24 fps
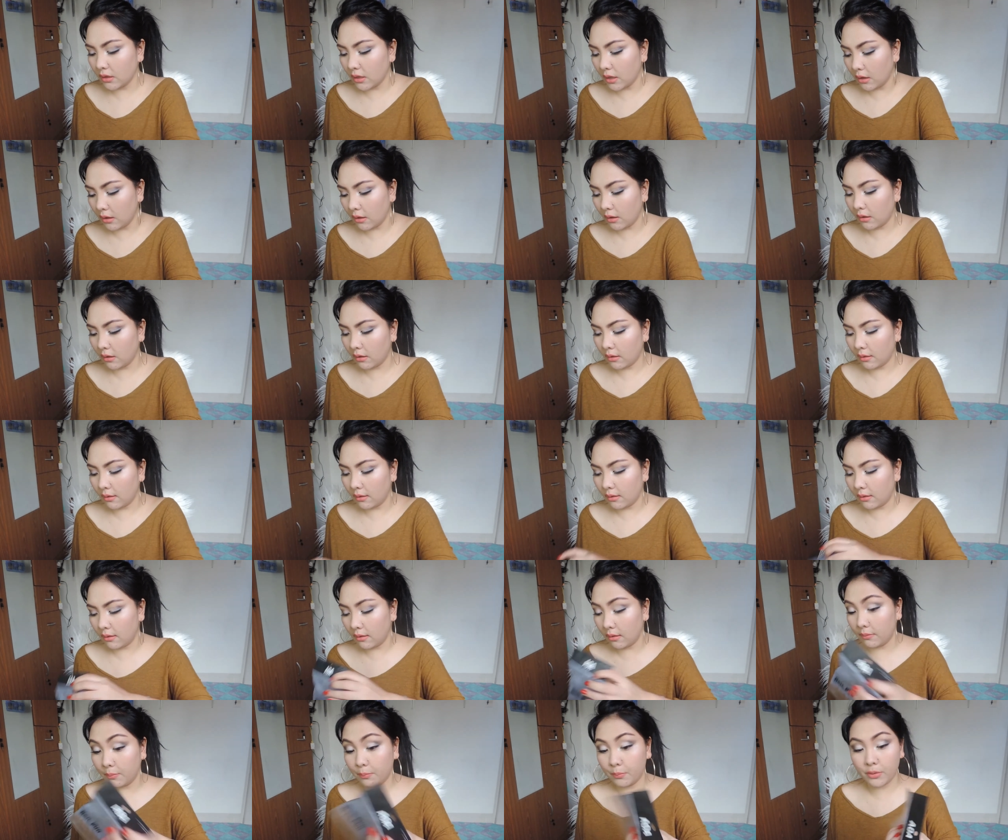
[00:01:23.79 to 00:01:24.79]
na
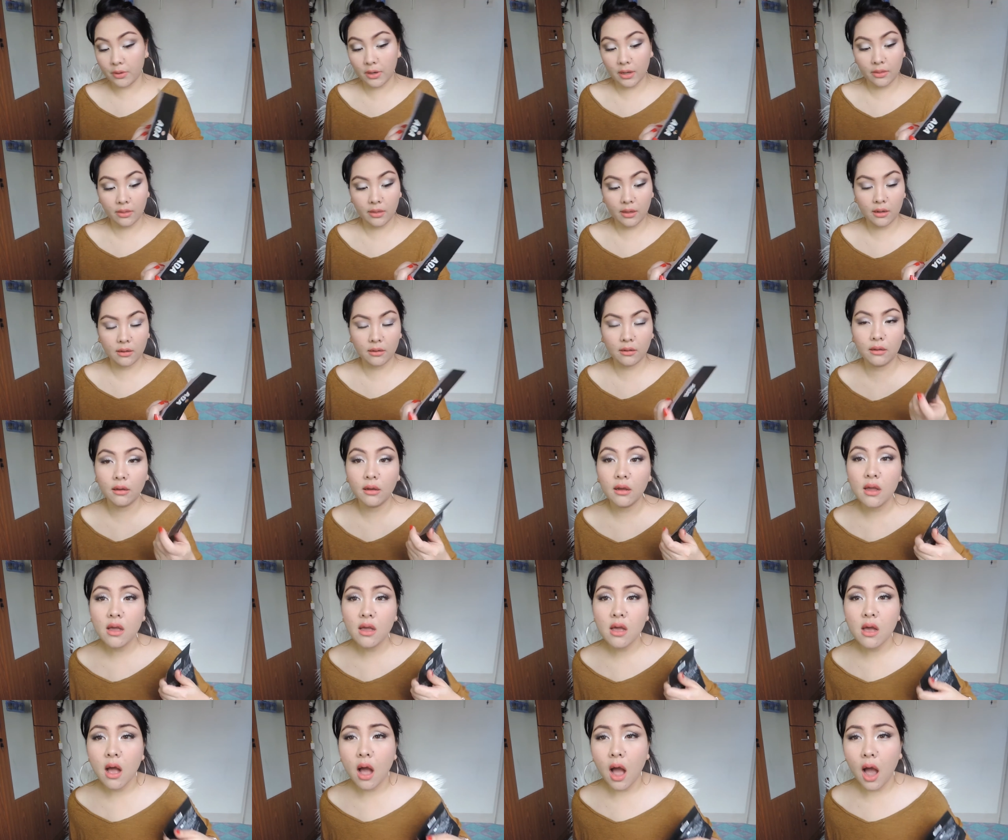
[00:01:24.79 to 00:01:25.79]
product?
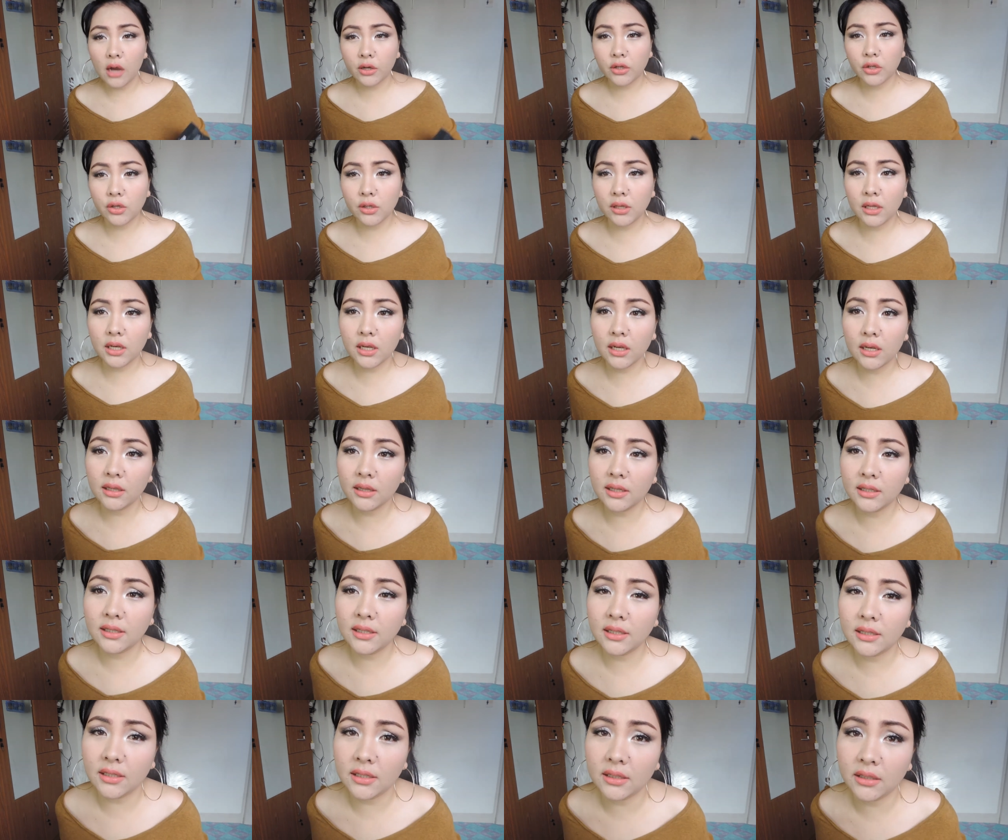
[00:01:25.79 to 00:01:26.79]
Actually,
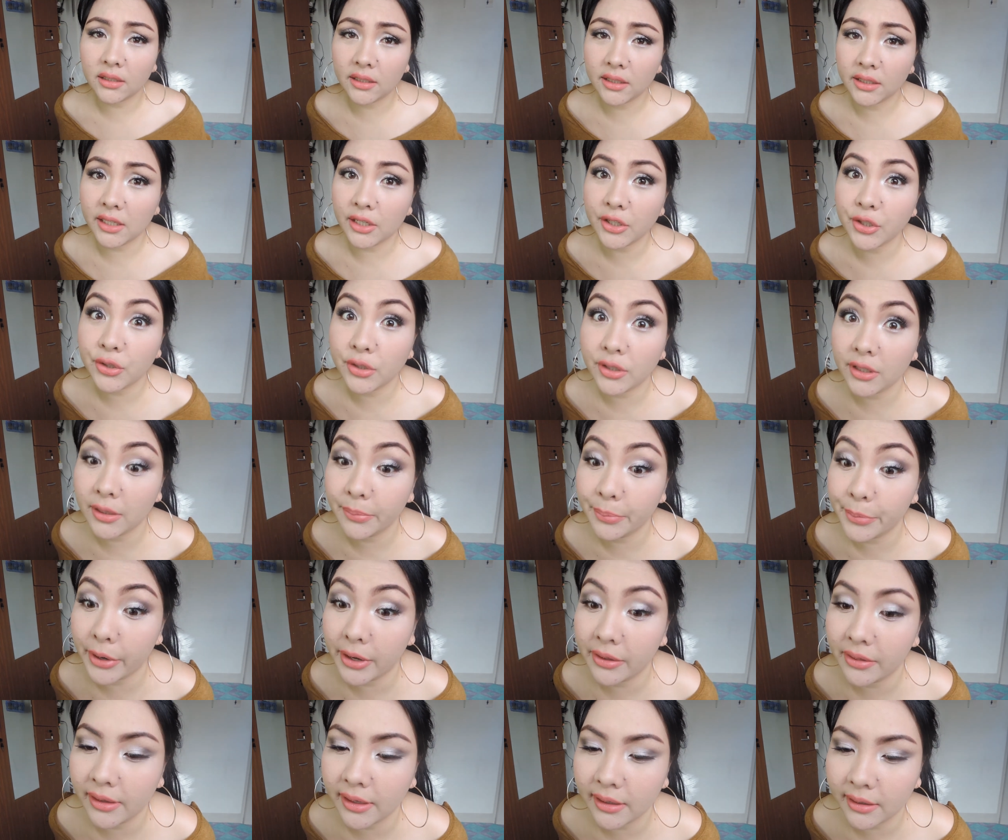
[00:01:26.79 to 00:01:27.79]
this is international
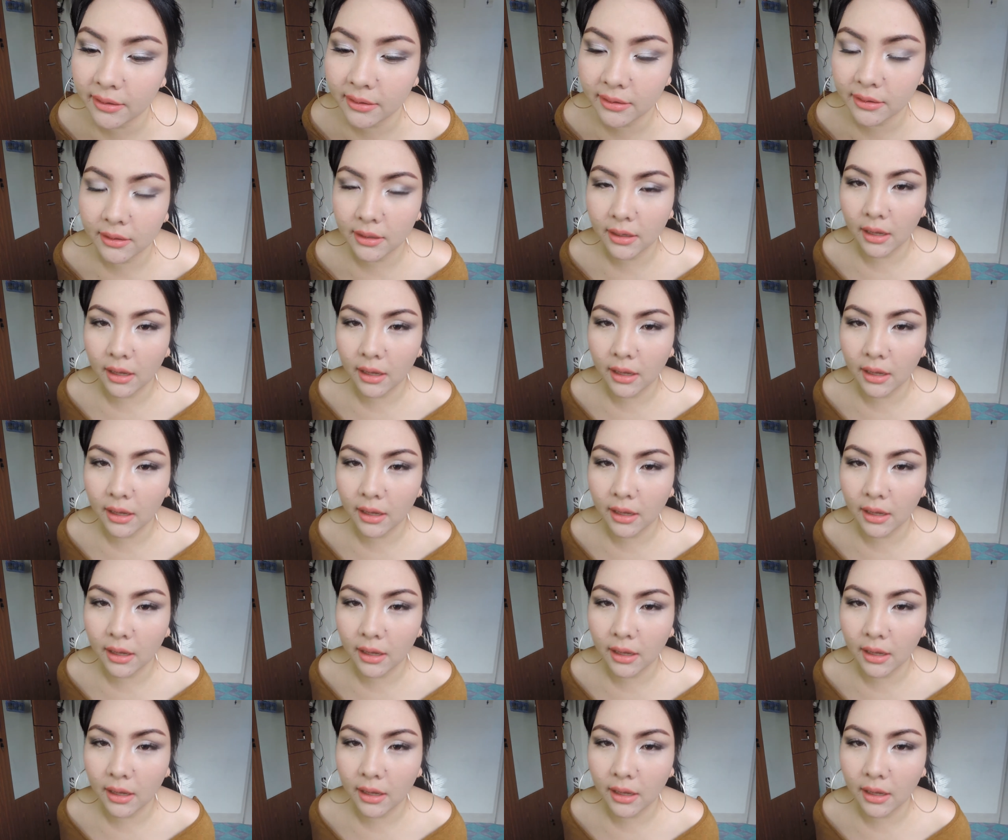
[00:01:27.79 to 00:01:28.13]
product.